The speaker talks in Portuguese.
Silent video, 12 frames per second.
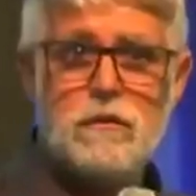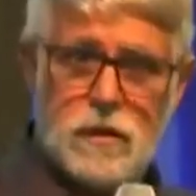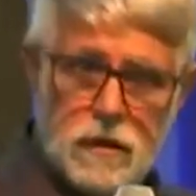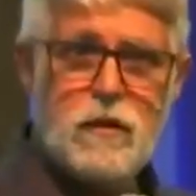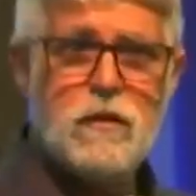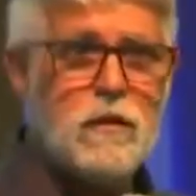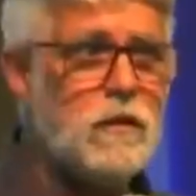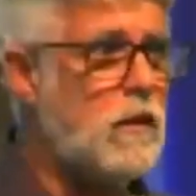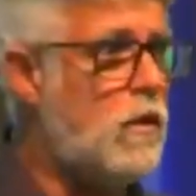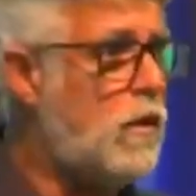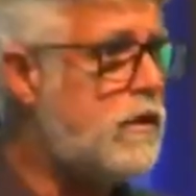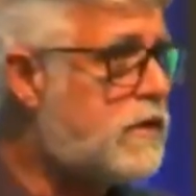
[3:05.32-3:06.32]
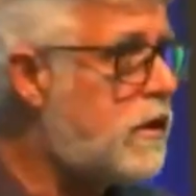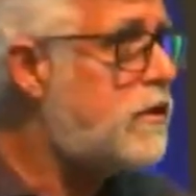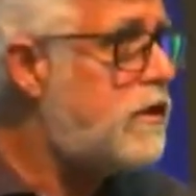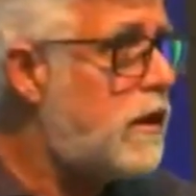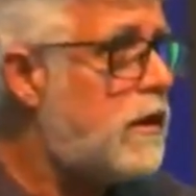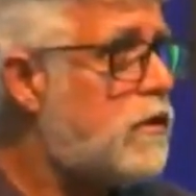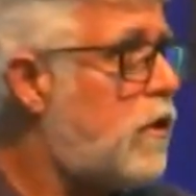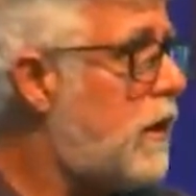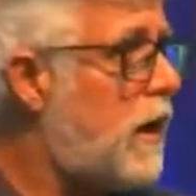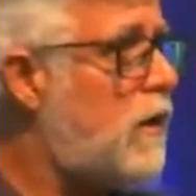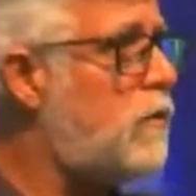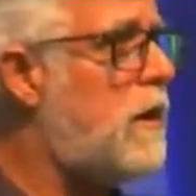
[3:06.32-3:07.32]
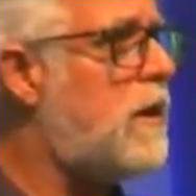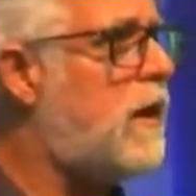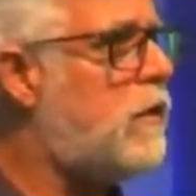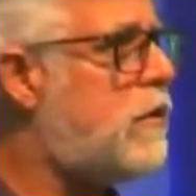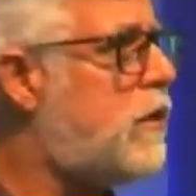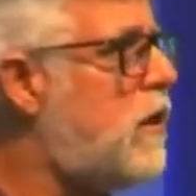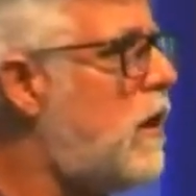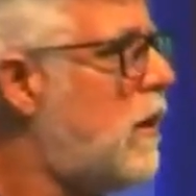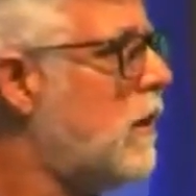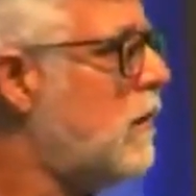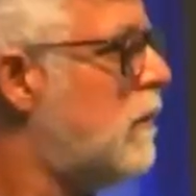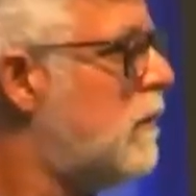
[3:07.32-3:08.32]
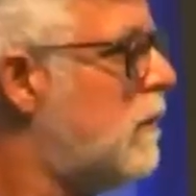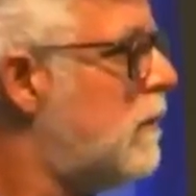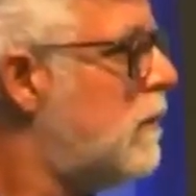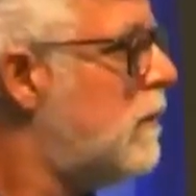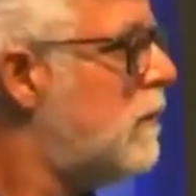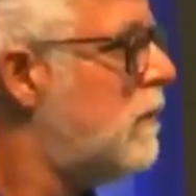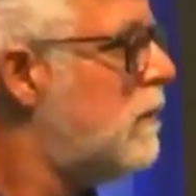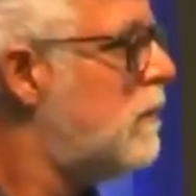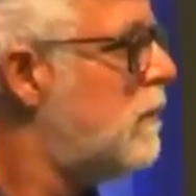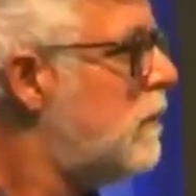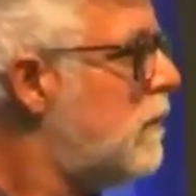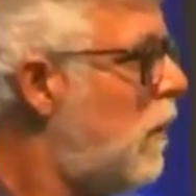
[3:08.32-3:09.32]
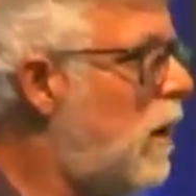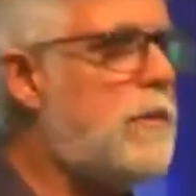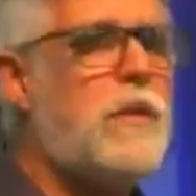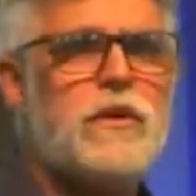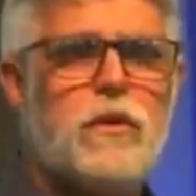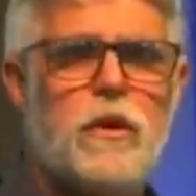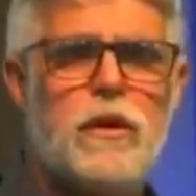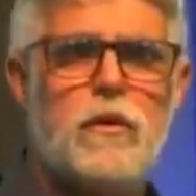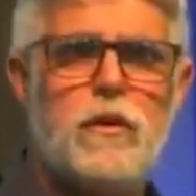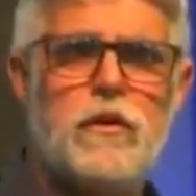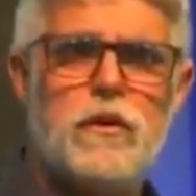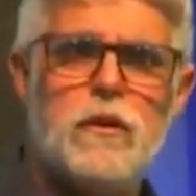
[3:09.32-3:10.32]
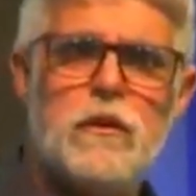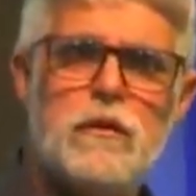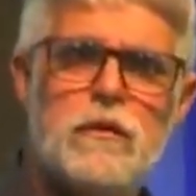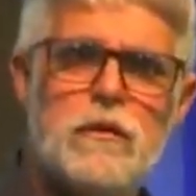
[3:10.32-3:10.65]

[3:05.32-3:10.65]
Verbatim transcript: Sim. Outro dia a senhora era uma garotinha. Olha para a senhora hoje.